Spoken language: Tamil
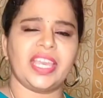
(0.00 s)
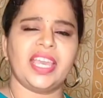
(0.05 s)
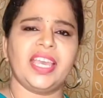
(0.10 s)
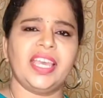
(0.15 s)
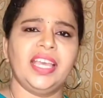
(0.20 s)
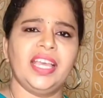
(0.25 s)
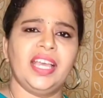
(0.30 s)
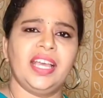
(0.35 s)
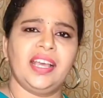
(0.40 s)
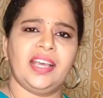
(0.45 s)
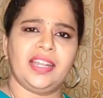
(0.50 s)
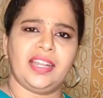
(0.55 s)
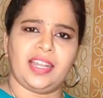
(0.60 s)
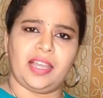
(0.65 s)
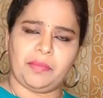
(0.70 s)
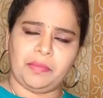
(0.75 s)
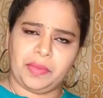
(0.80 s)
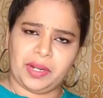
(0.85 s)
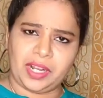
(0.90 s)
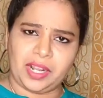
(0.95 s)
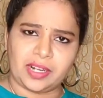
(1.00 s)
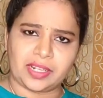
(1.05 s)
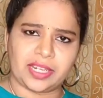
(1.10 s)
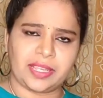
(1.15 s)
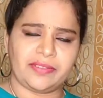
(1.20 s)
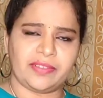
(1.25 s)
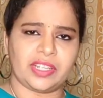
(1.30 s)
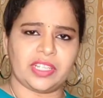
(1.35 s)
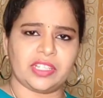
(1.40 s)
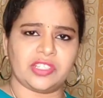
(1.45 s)
ஏன் நம்ம
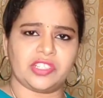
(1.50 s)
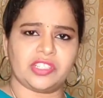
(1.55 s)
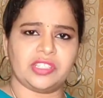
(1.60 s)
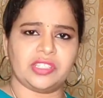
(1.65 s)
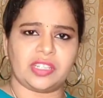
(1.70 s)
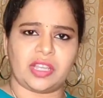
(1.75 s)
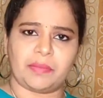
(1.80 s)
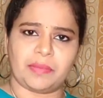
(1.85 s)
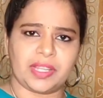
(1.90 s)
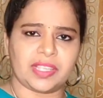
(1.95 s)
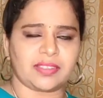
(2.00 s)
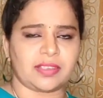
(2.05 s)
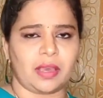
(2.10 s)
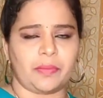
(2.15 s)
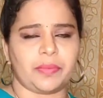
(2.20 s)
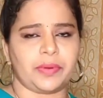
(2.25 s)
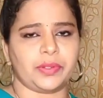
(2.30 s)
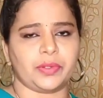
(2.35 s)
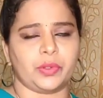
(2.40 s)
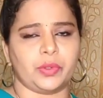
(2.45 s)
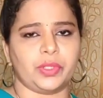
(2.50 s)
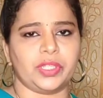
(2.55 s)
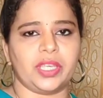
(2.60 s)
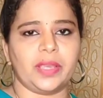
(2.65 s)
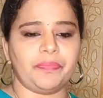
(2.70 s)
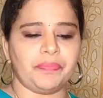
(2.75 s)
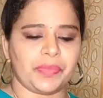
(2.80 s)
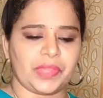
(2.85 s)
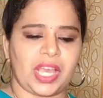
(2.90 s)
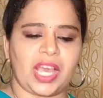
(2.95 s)
நாட்டிலே விளைச்சு நம்மளே சாப்பிடக்கூடிய
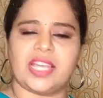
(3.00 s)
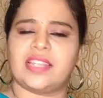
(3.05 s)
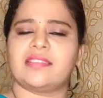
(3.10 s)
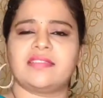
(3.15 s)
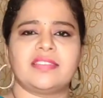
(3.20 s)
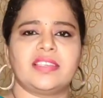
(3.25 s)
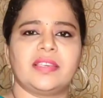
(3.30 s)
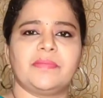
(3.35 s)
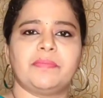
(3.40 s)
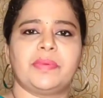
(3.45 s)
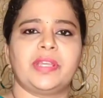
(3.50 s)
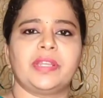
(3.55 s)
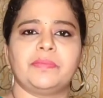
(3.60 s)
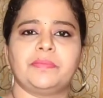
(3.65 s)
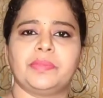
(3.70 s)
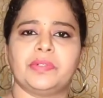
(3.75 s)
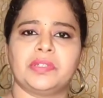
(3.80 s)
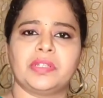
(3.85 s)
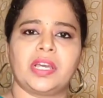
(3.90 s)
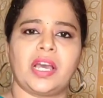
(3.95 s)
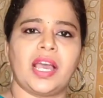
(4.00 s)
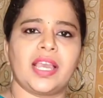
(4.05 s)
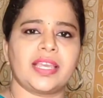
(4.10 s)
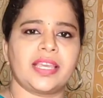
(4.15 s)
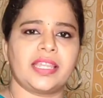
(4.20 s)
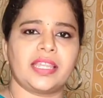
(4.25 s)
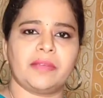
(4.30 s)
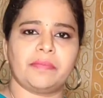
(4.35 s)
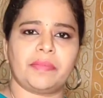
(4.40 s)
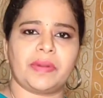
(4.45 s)
அரிசி பருப்பு
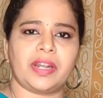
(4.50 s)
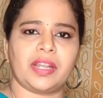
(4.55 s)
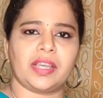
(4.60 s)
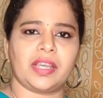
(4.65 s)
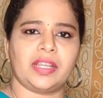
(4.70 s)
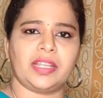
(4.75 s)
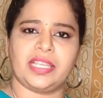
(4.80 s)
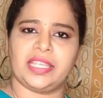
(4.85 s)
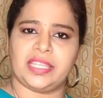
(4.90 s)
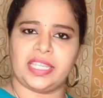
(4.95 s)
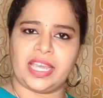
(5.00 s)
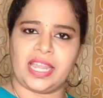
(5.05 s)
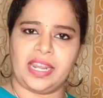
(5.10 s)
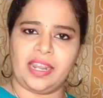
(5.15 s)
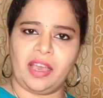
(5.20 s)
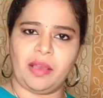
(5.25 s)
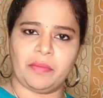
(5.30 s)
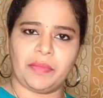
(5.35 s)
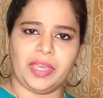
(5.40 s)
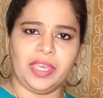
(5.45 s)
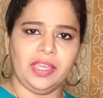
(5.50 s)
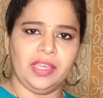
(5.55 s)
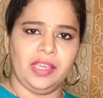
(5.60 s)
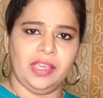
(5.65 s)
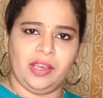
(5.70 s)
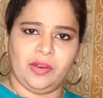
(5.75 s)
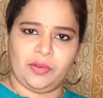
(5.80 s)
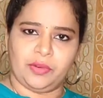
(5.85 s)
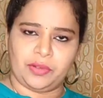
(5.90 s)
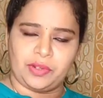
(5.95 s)
காய்கறி பழங்கள் இது எல்லாமே
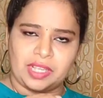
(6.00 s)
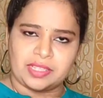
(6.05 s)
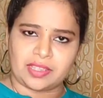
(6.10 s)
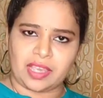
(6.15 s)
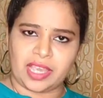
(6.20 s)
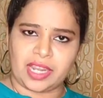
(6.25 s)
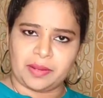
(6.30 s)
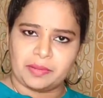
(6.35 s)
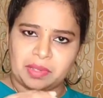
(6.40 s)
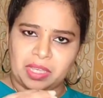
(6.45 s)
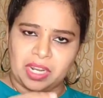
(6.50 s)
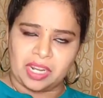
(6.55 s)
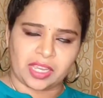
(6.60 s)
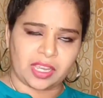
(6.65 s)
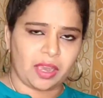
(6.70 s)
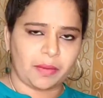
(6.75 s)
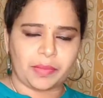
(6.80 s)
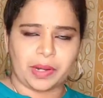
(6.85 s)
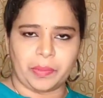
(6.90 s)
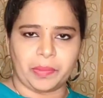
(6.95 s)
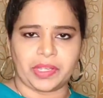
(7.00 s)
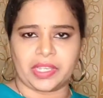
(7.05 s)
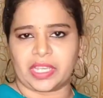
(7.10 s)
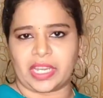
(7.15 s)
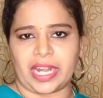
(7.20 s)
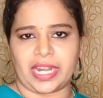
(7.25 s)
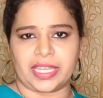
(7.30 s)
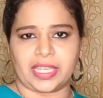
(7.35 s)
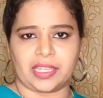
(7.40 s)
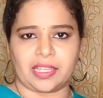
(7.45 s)
ரசாயனம் கலக்காம நமக்கு
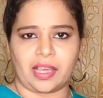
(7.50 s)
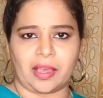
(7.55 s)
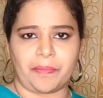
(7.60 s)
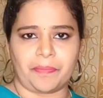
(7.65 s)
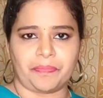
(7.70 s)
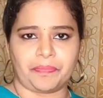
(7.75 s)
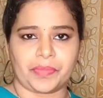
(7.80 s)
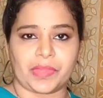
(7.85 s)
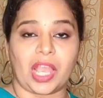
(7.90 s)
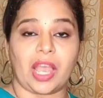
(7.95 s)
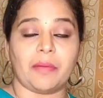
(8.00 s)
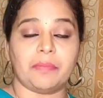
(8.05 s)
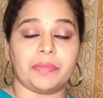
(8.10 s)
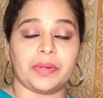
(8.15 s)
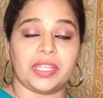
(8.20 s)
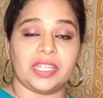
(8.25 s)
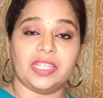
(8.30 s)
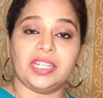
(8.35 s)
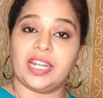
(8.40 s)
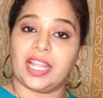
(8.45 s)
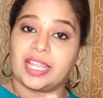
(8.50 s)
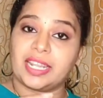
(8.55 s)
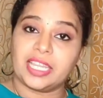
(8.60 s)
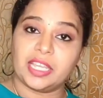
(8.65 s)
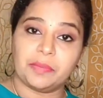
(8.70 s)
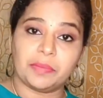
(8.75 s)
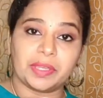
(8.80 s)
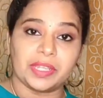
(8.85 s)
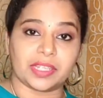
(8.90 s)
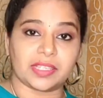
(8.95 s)
கிடைக்குதா அப்படின்னு நிறைய
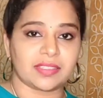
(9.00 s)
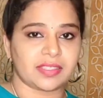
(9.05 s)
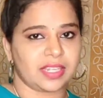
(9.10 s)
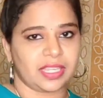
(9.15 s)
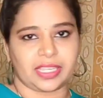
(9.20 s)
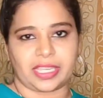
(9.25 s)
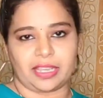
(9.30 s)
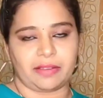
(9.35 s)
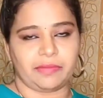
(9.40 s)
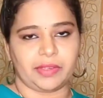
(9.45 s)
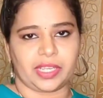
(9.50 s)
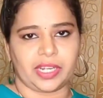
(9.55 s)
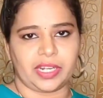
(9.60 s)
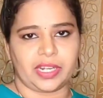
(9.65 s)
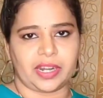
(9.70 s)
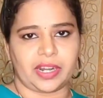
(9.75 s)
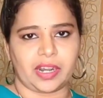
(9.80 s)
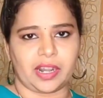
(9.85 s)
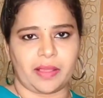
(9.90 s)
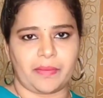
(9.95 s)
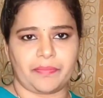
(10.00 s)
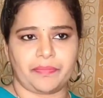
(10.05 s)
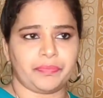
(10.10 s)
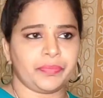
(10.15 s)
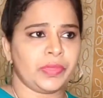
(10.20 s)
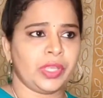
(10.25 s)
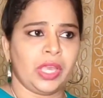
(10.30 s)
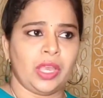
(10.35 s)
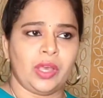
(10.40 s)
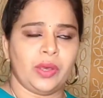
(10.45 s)
பேருக்கு சில கேள்விகள் எழும்
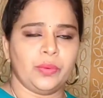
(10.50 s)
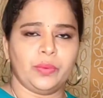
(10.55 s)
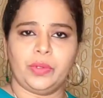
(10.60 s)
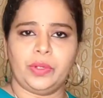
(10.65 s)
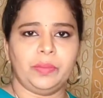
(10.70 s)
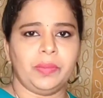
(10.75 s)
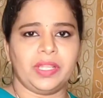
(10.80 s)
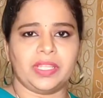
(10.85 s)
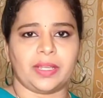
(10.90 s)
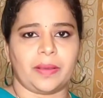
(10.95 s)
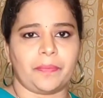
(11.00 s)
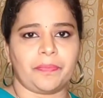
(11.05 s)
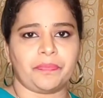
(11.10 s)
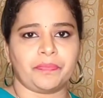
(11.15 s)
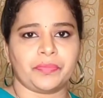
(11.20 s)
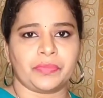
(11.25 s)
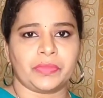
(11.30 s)
உண்மைதான்